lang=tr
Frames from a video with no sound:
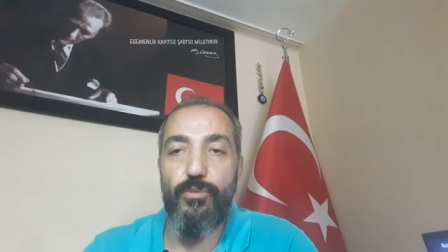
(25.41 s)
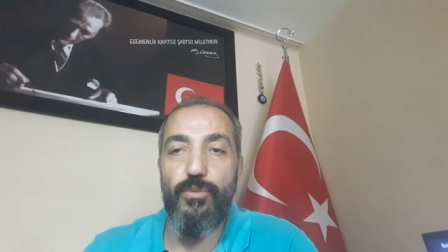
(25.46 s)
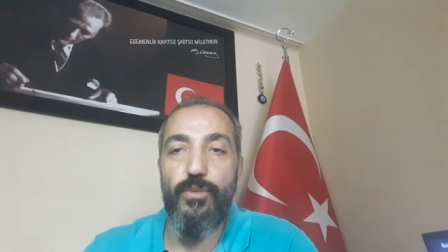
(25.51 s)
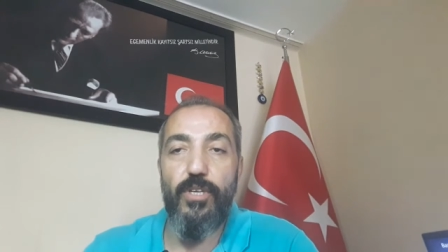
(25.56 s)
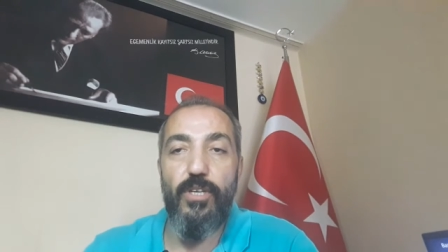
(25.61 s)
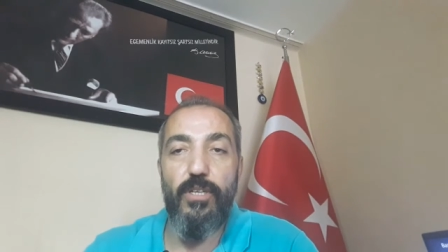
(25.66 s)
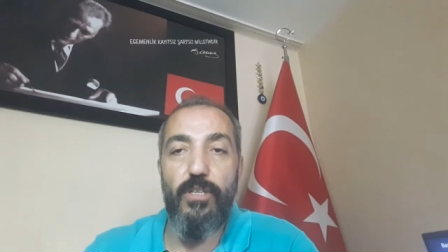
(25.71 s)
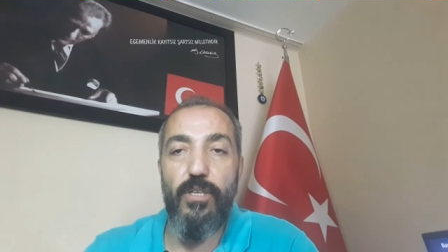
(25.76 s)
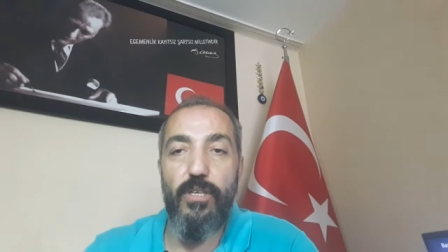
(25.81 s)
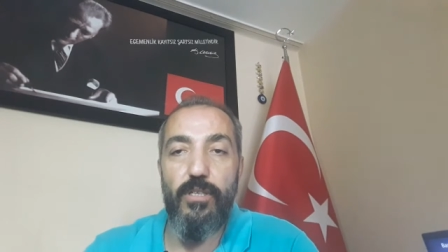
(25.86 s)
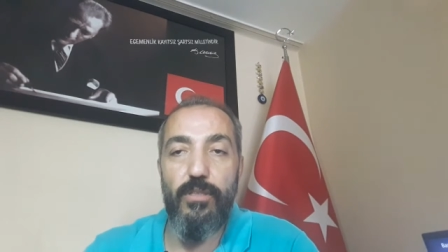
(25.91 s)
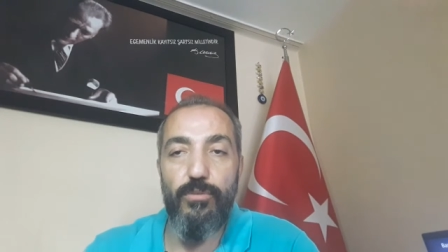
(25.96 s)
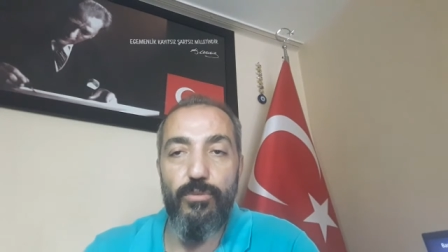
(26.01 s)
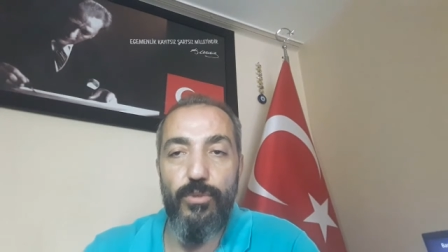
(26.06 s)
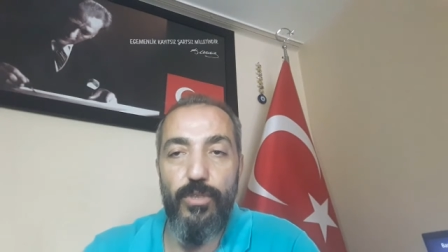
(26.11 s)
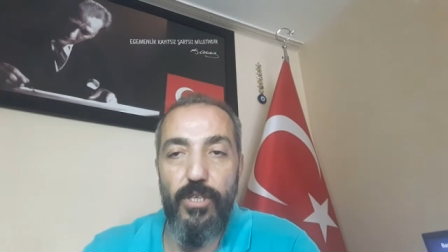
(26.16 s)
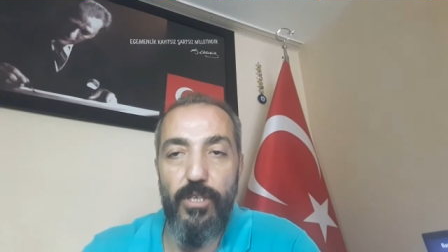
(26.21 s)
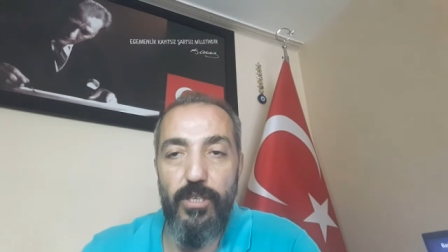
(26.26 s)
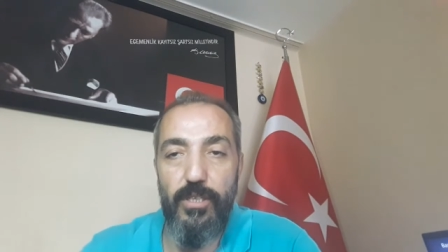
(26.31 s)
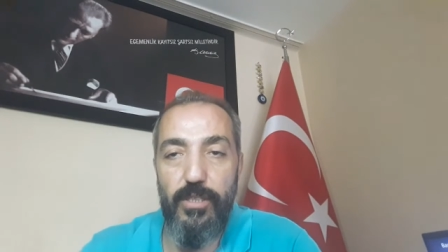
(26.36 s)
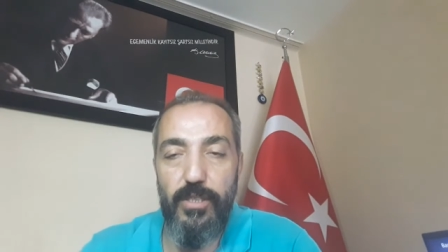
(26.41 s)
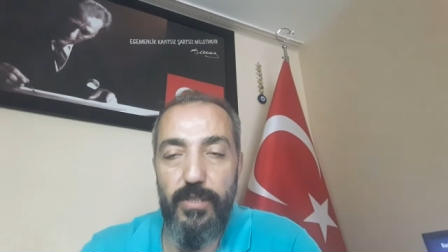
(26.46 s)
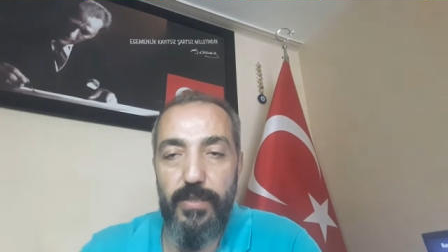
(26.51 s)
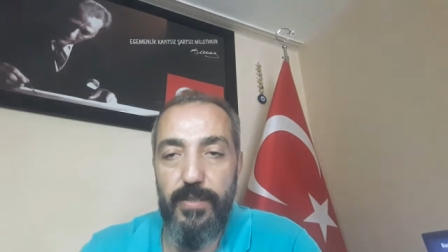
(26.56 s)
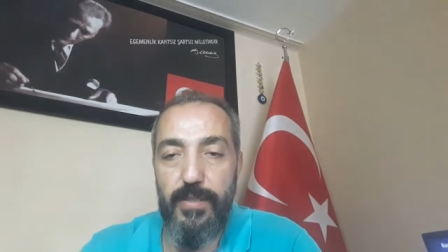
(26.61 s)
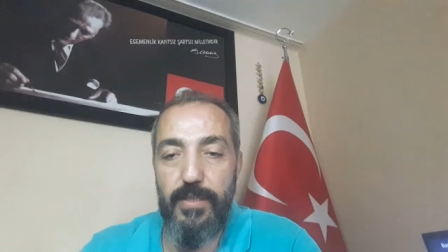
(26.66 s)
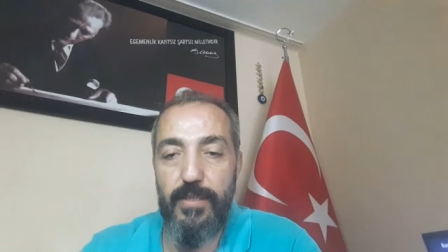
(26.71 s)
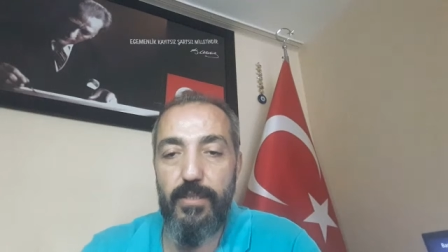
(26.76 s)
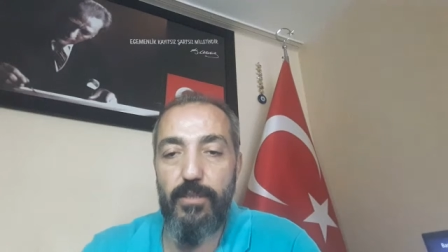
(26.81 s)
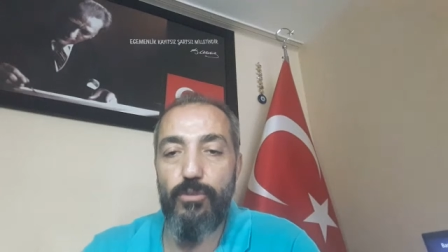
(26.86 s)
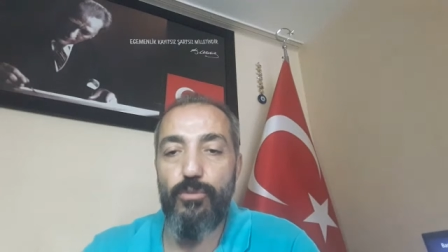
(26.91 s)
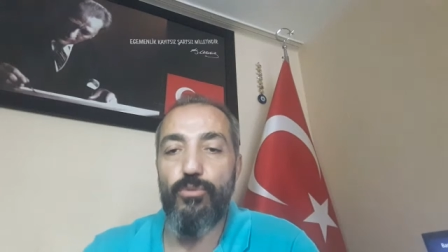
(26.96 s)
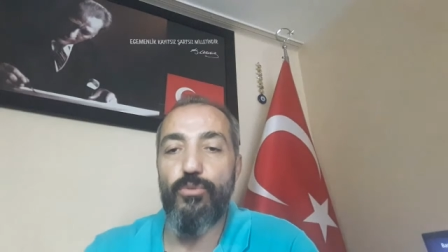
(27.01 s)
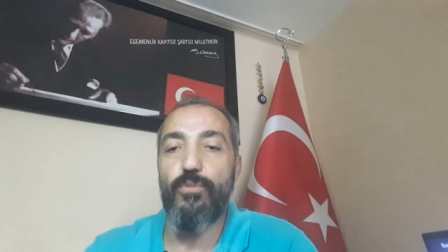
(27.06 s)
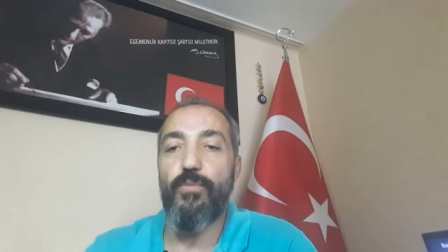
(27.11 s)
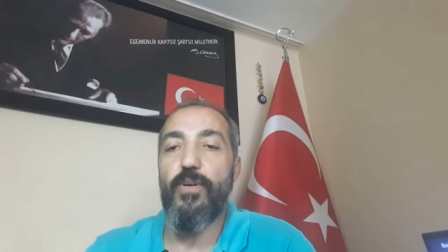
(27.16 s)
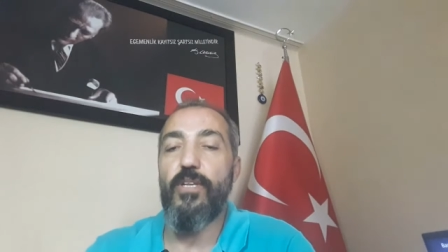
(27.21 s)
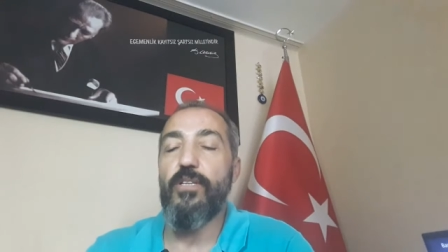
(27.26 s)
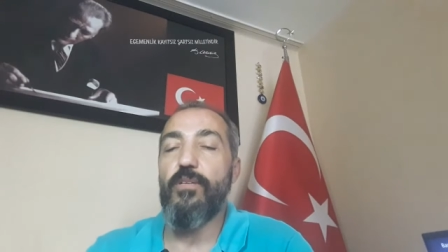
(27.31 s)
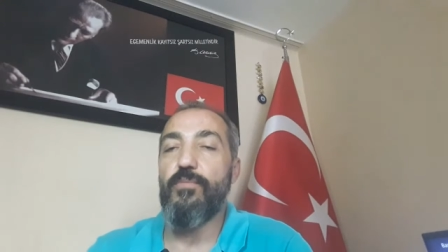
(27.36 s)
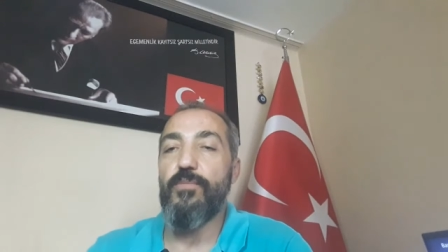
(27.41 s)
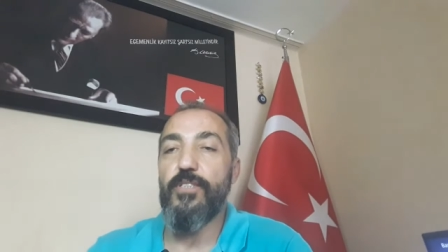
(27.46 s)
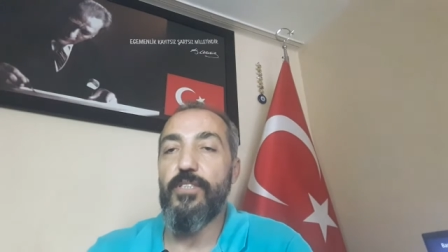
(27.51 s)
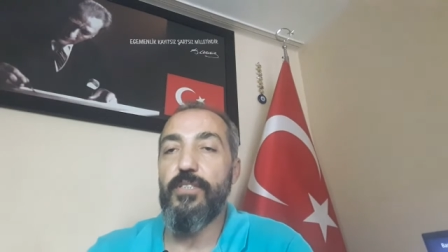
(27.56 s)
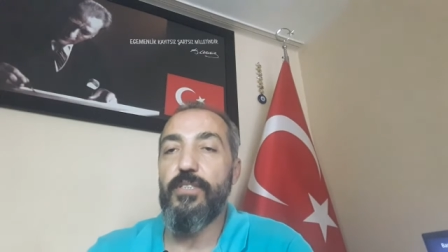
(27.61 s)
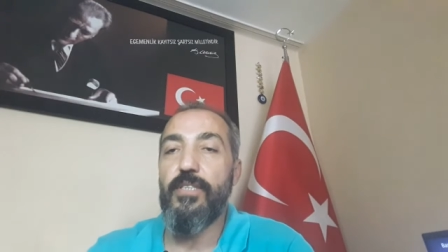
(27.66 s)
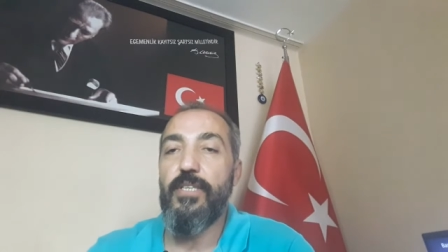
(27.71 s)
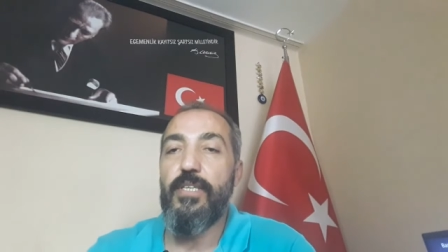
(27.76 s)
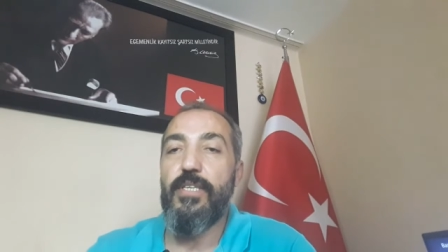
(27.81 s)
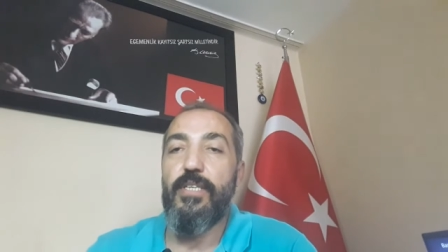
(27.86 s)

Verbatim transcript: dünyalar güzeli kızı Duru Balım'ın